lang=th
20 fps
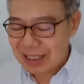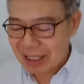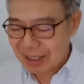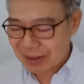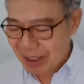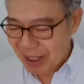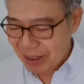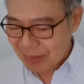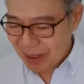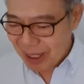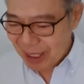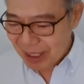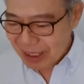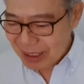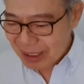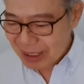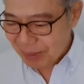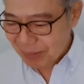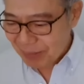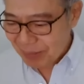จะสามารถ
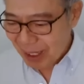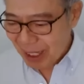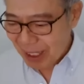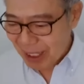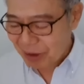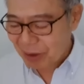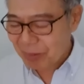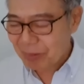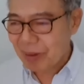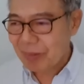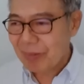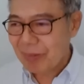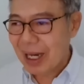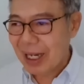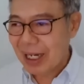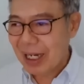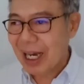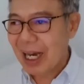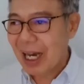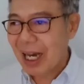ที่จะผ่านงบประมา
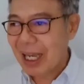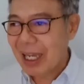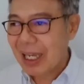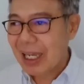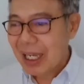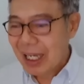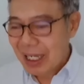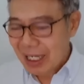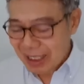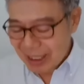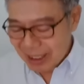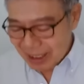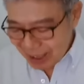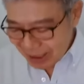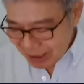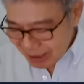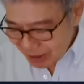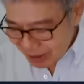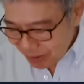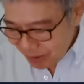ณได้ฉะนั้
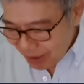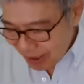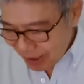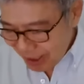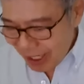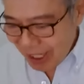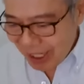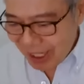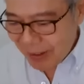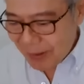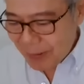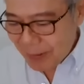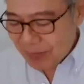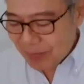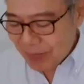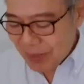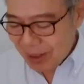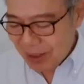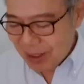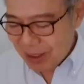นช่วงเนี้ย
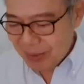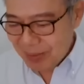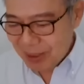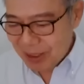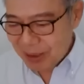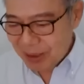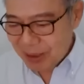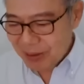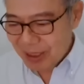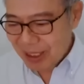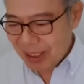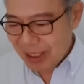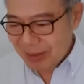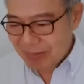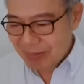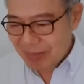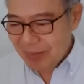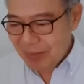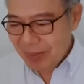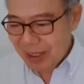มันจะเป็นช่วงที่
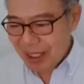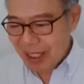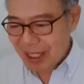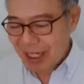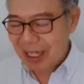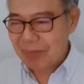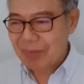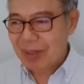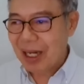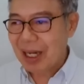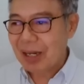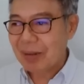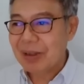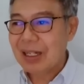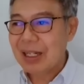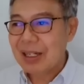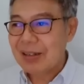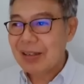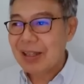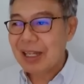ไม่มีอะไรมาขับเค
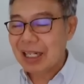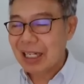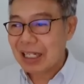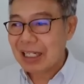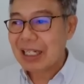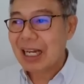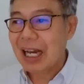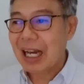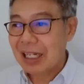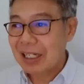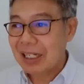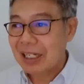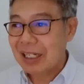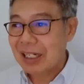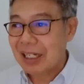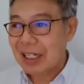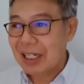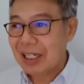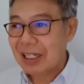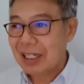ลื่อนเศรษฐกิจไทยเล
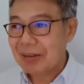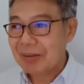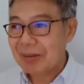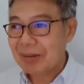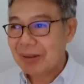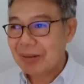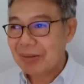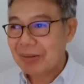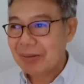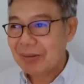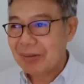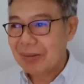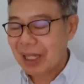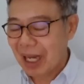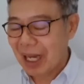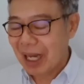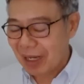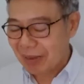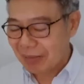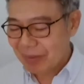ย
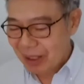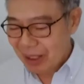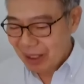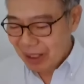นะครับ